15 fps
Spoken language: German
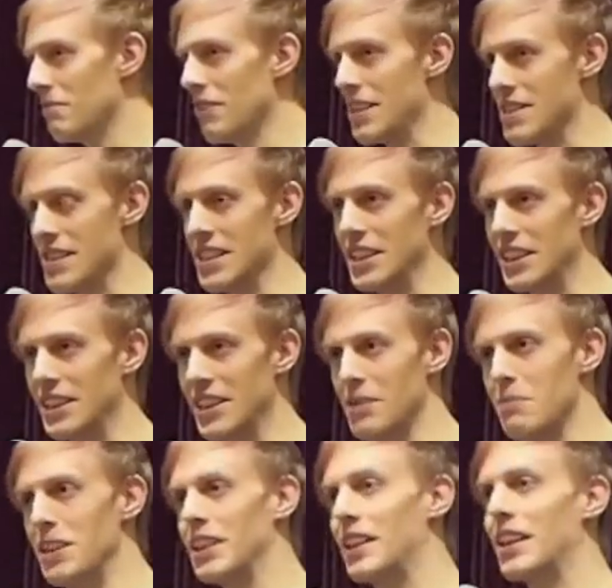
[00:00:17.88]
festlegt,
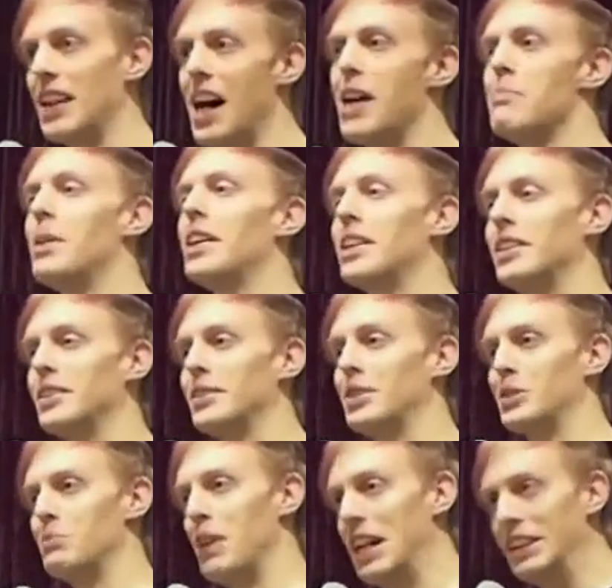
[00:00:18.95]
nämlich Klarmachen
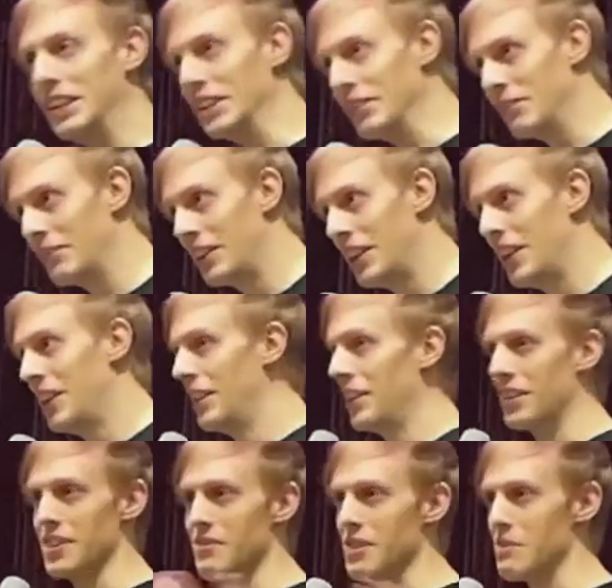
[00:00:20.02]
zum Ändern.
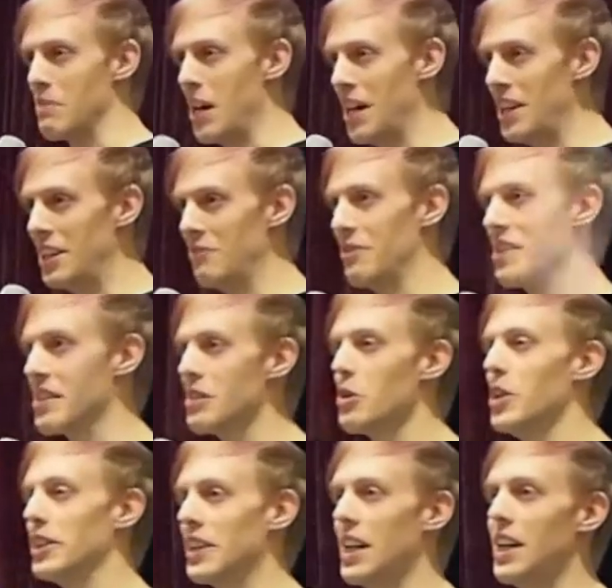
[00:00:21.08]
Das wissen wir alle. Wir sind
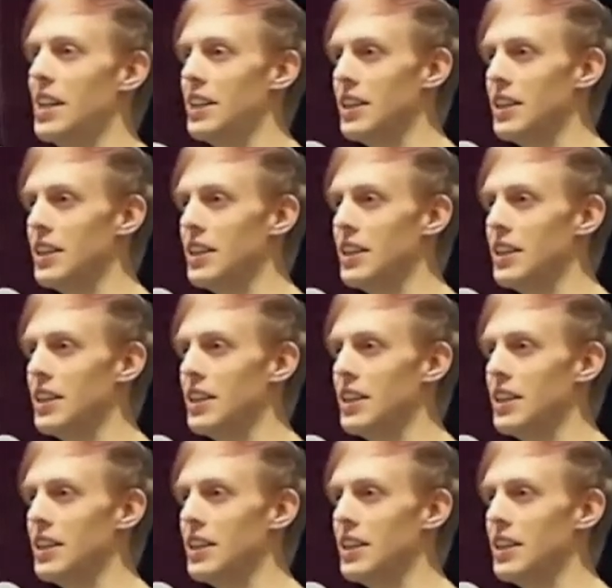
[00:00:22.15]
heute alle